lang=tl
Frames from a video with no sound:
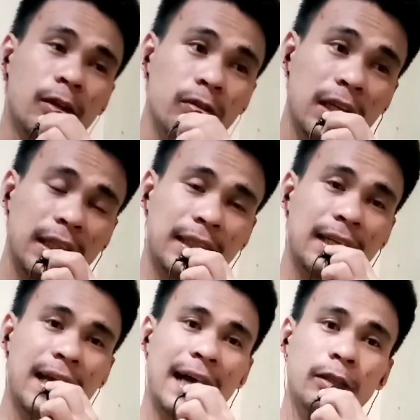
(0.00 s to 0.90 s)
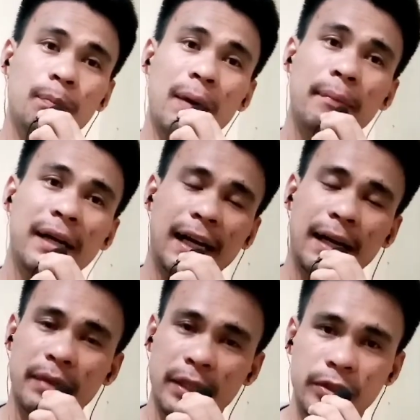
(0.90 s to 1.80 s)
Kung natatandaan nyo pa
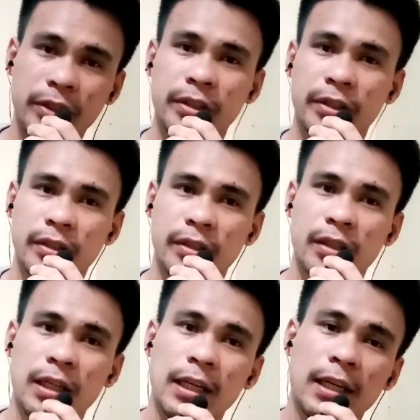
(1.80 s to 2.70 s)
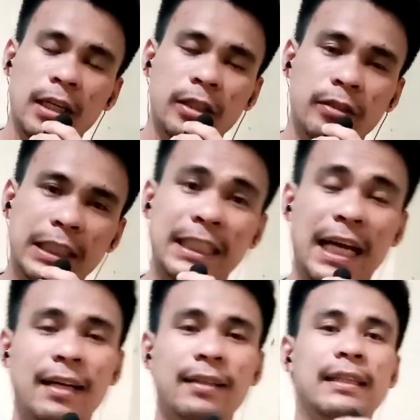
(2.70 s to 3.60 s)
mga amigos, yung
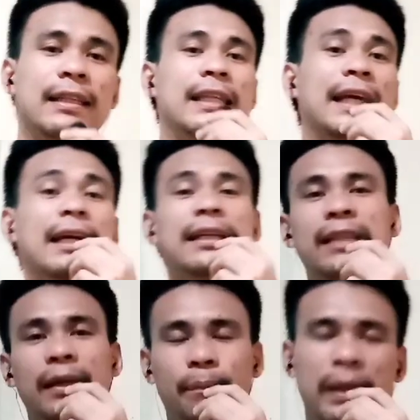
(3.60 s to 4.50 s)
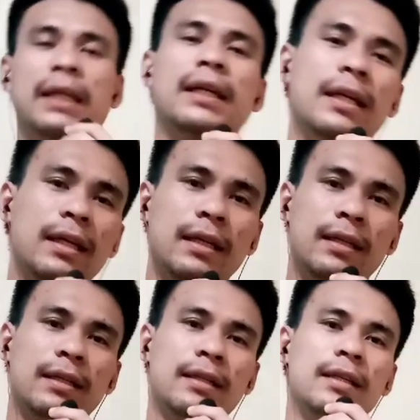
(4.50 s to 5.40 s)
isang TGP
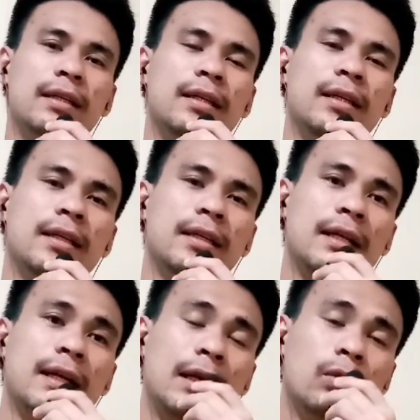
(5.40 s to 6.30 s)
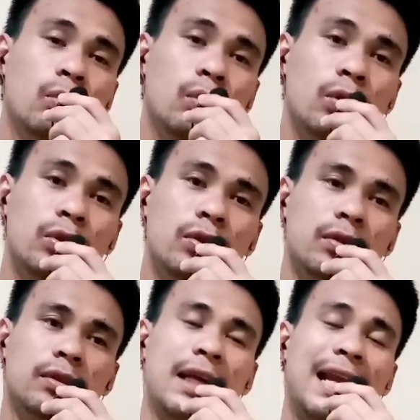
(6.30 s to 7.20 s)
na nanugod
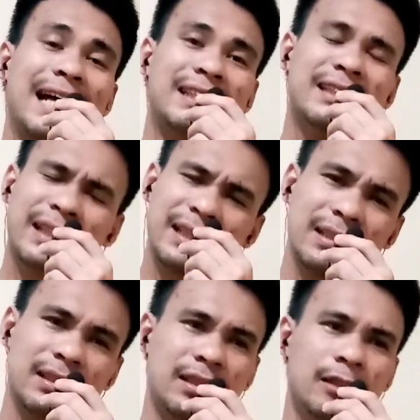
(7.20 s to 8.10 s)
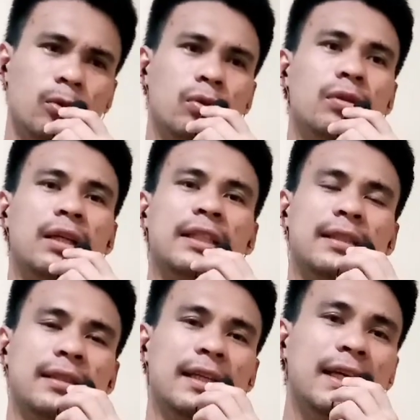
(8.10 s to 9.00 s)
na lasing sinugod ang
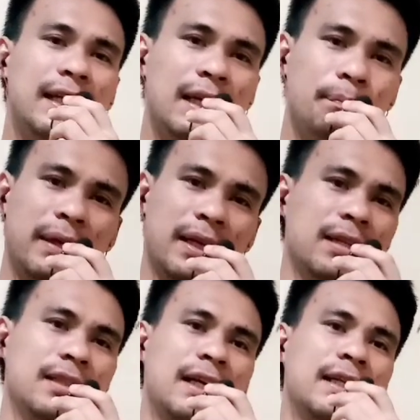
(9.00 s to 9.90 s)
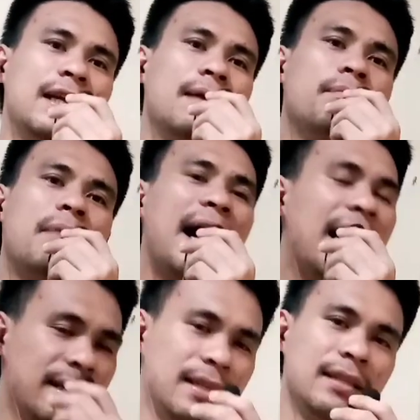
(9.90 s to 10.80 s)
isang EKP sa kanilang
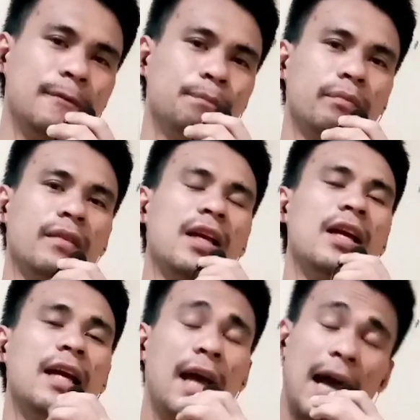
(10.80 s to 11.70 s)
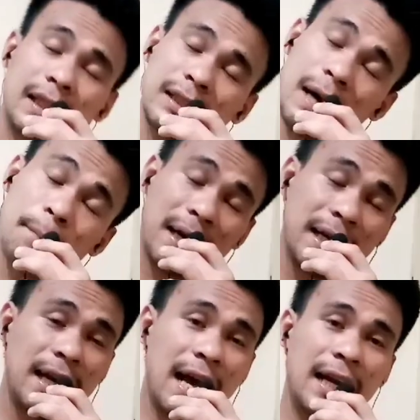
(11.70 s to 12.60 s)
bahay at
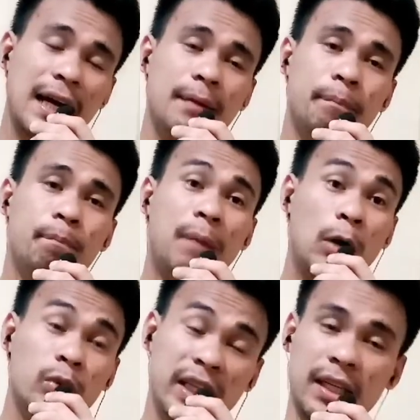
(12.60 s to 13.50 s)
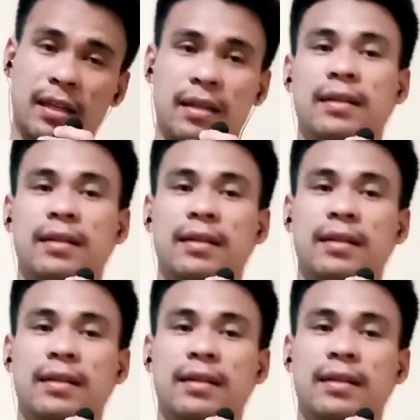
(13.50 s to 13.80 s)
nagpakilalang founder.